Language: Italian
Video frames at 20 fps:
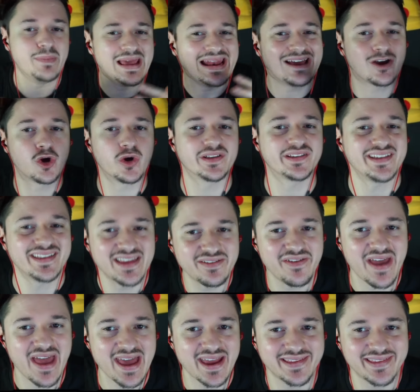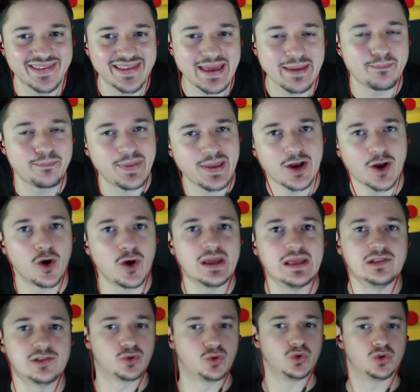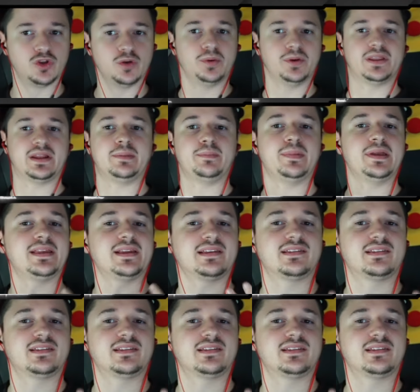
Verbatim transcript: A me la cosa diverte, però il tutto potrebbe